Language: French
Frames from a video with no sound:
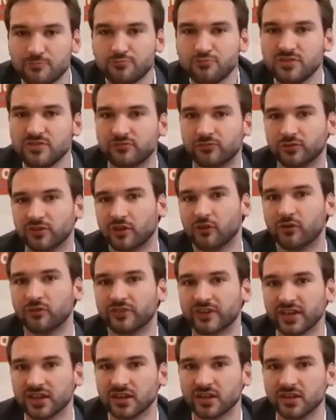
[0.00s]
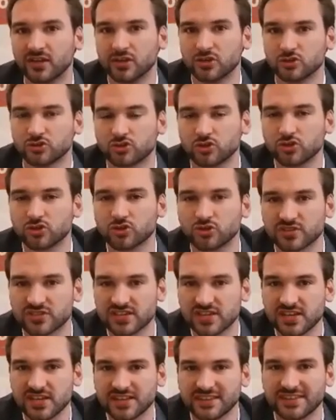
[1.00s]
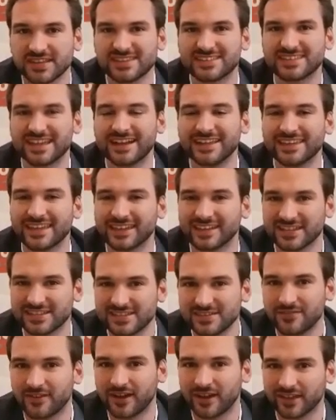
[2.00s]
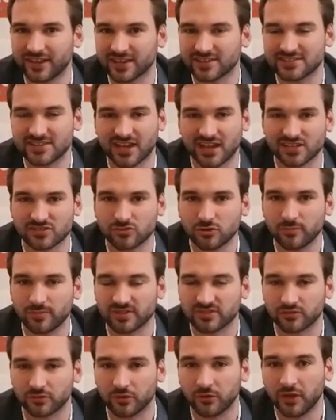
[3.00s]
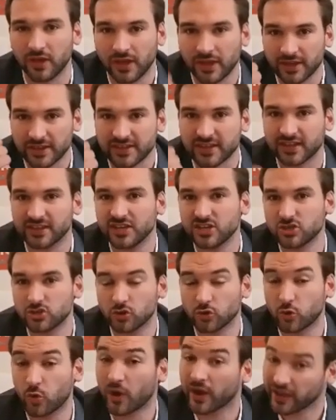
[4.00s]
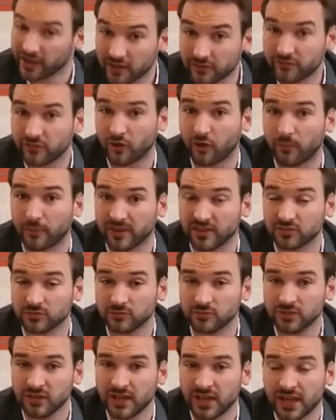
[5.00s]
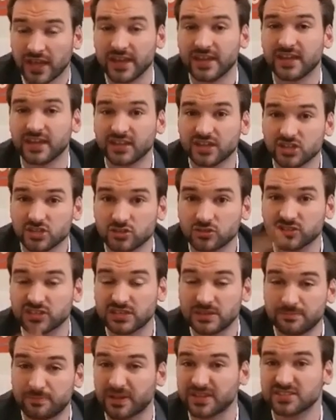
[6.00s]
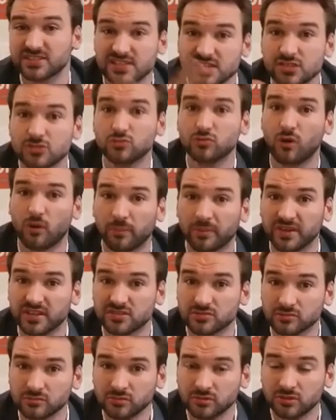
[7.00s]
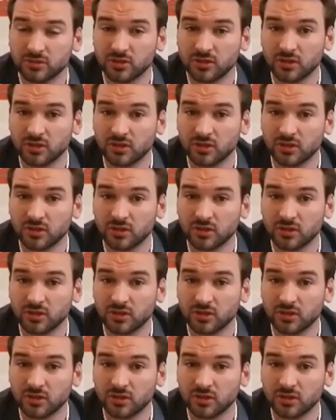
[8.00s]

Et puis, il faudra ouvrir ce chantier des alternatives à l'incarcération, parce qu'il y a des gens qui n'ont rien à faire en prison, et il y a des gens qui, parce qu'ils sont en prison,